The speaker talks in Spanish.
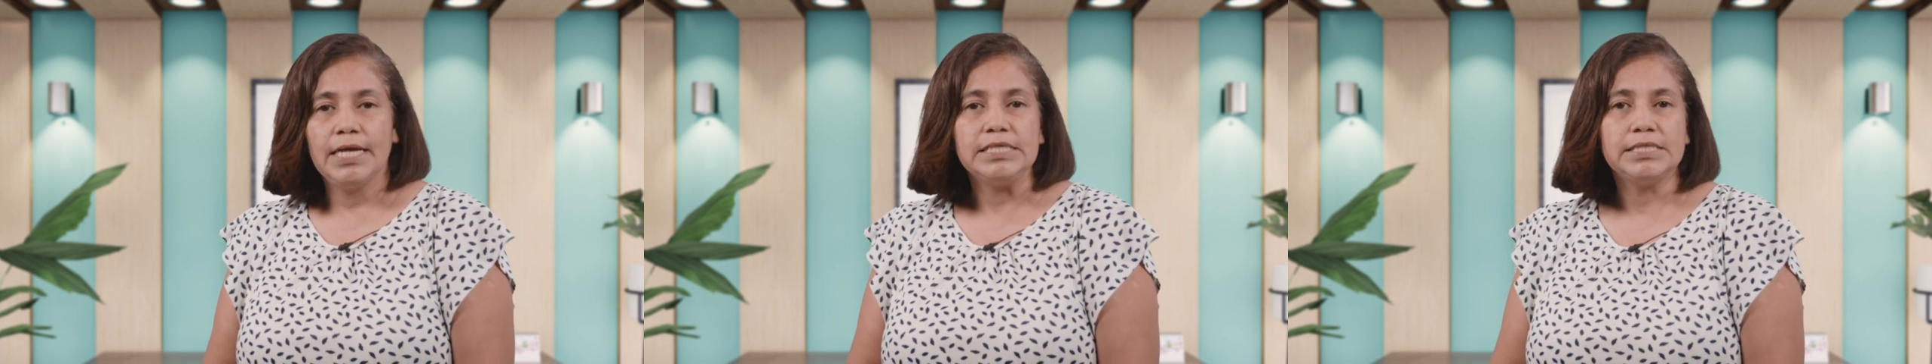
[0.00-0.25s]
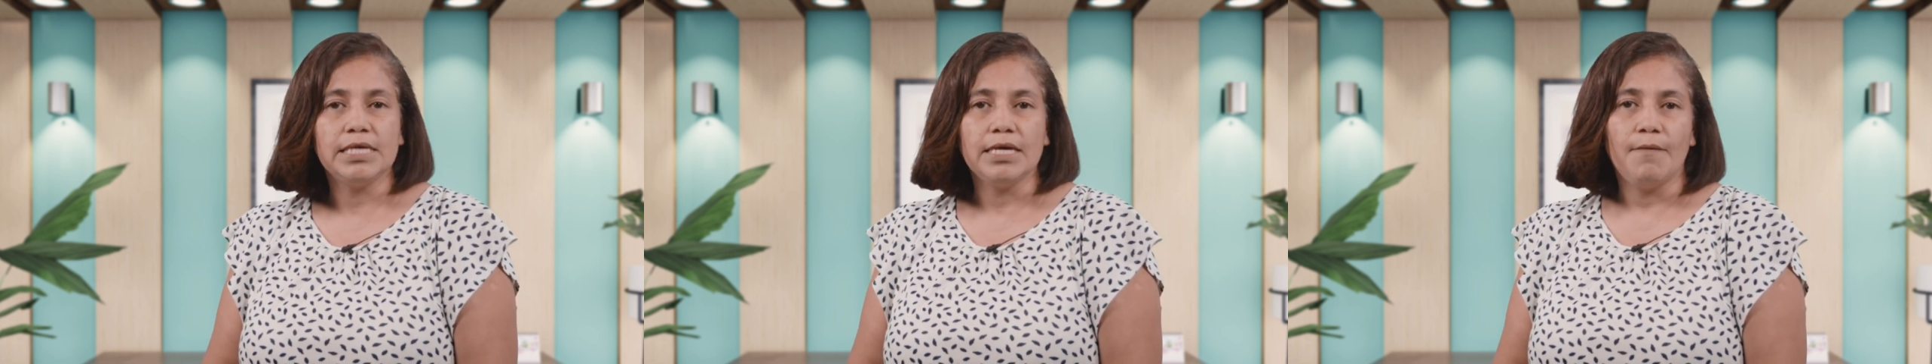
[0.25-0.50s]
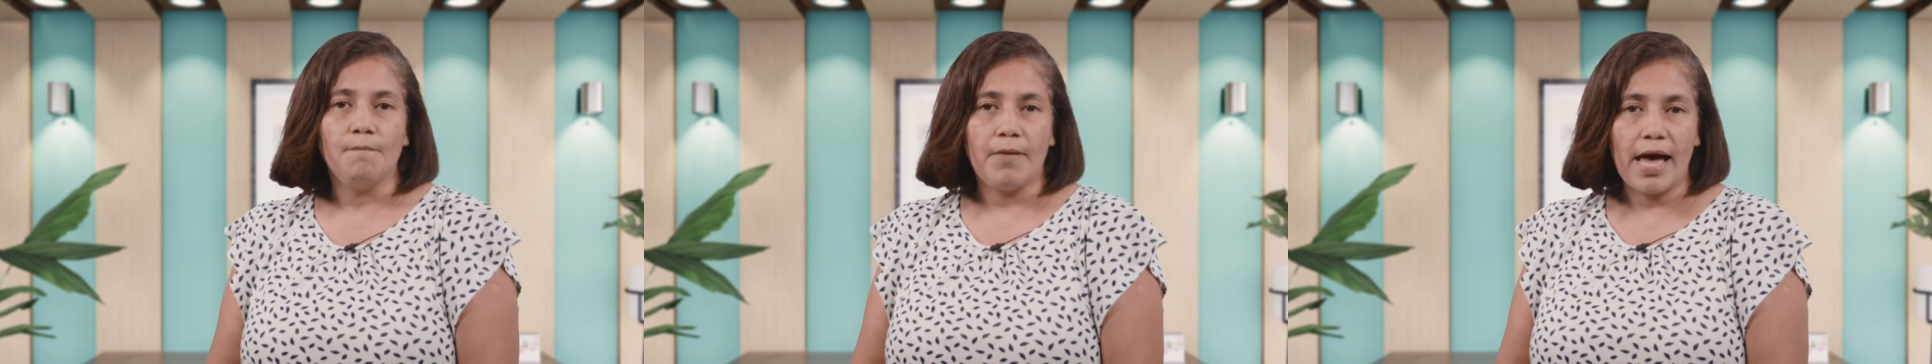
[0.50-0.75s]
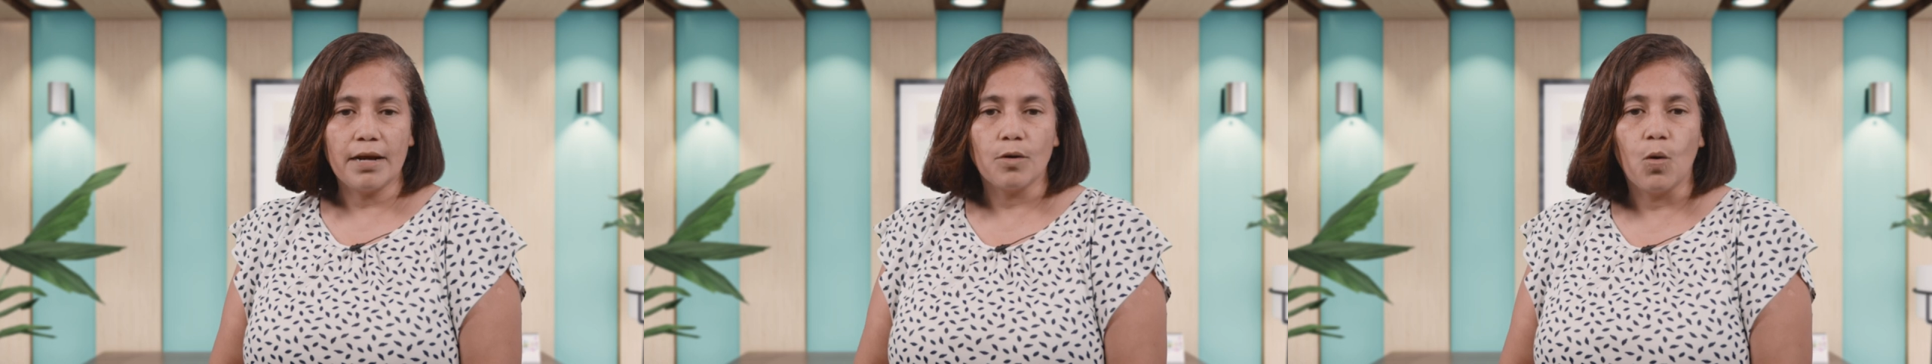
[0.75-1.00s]
Sin
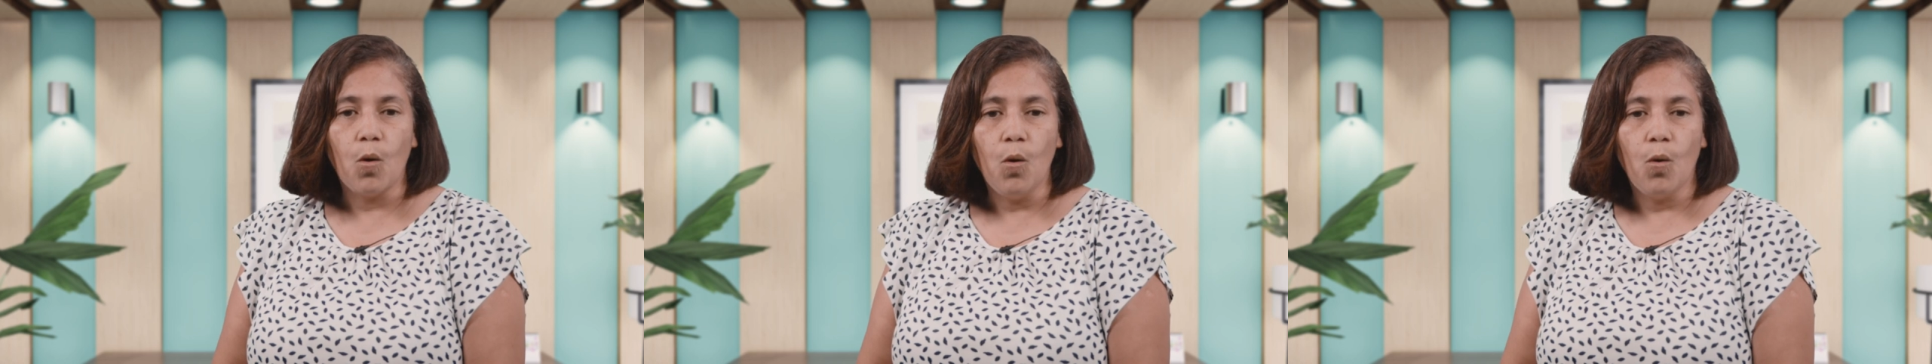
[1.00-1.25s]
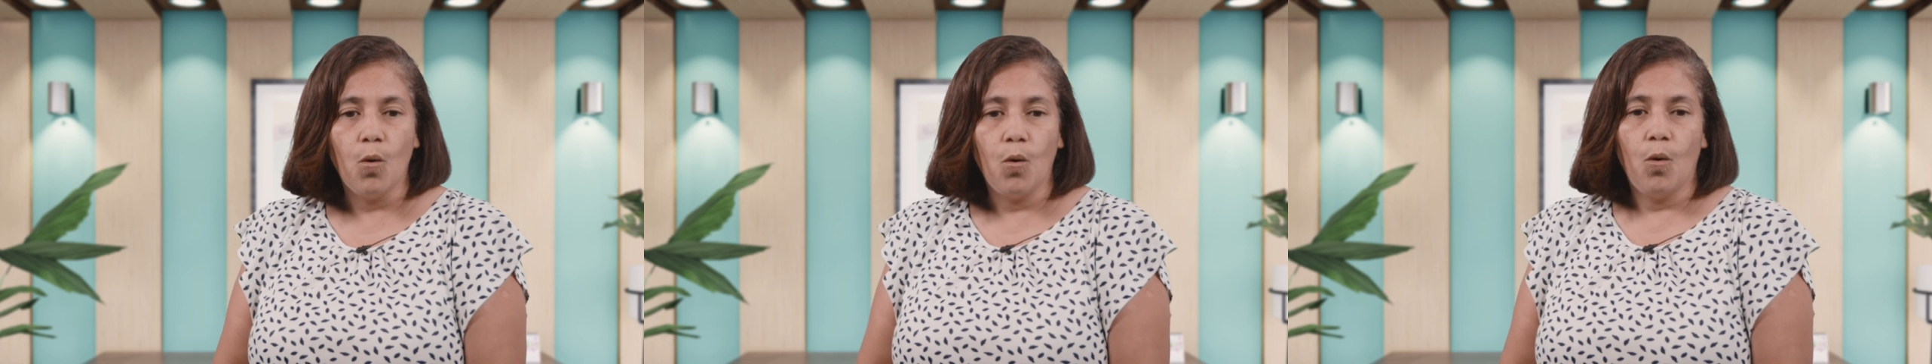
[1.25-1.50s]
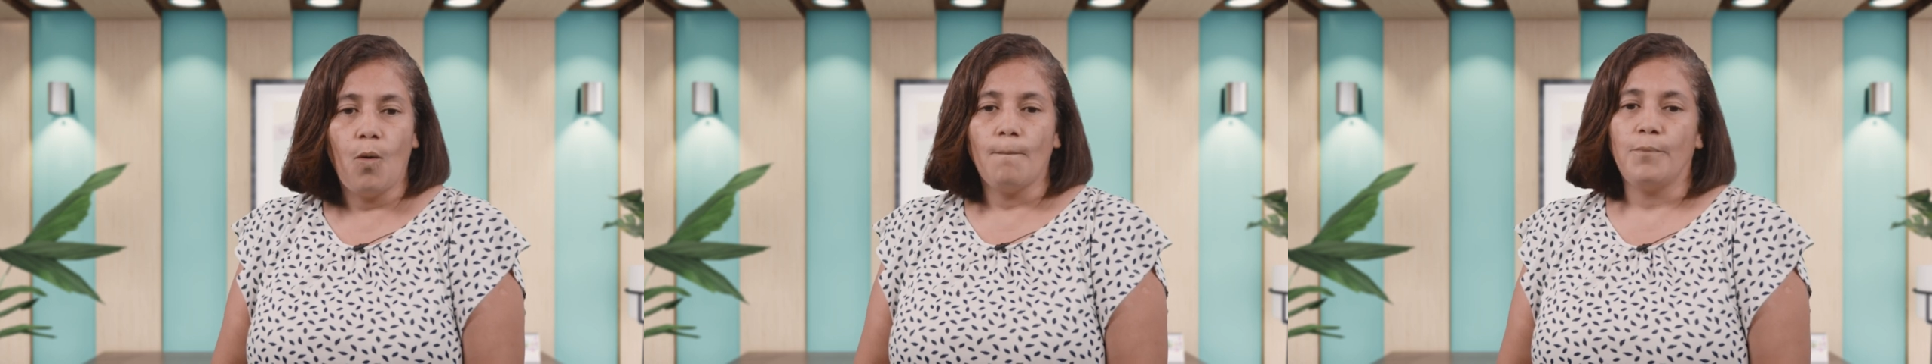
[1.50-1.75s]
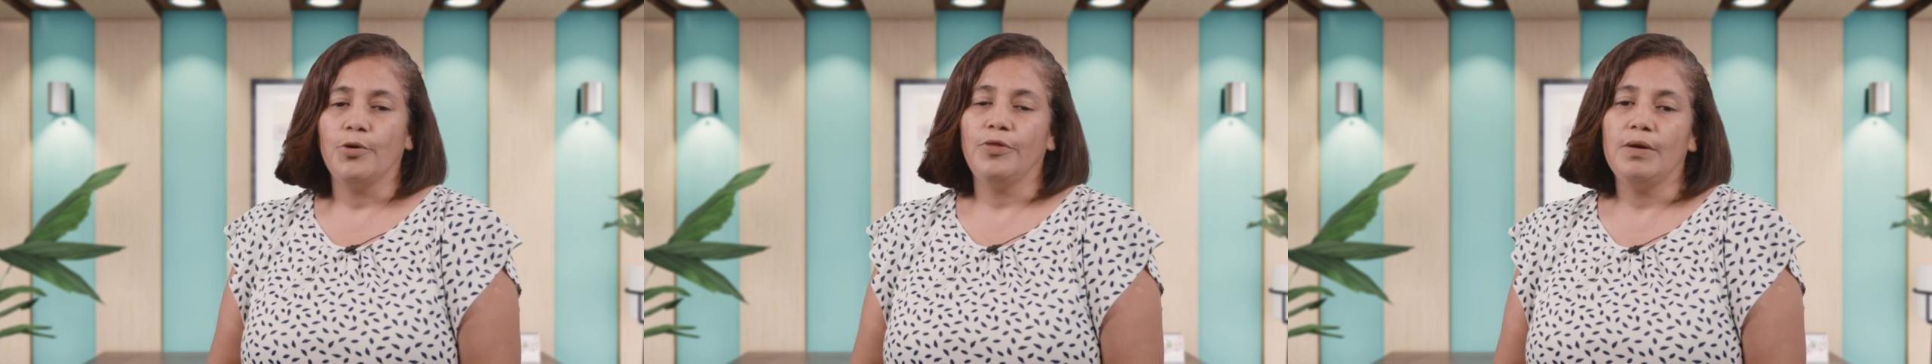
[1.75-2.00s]
embargo,
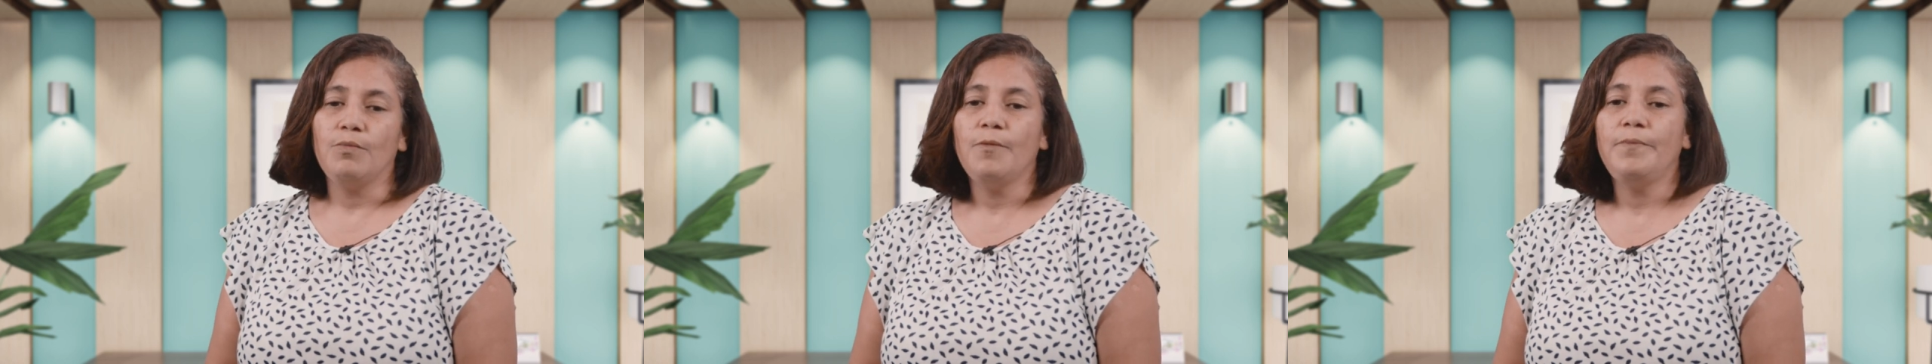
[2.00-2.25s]
podemos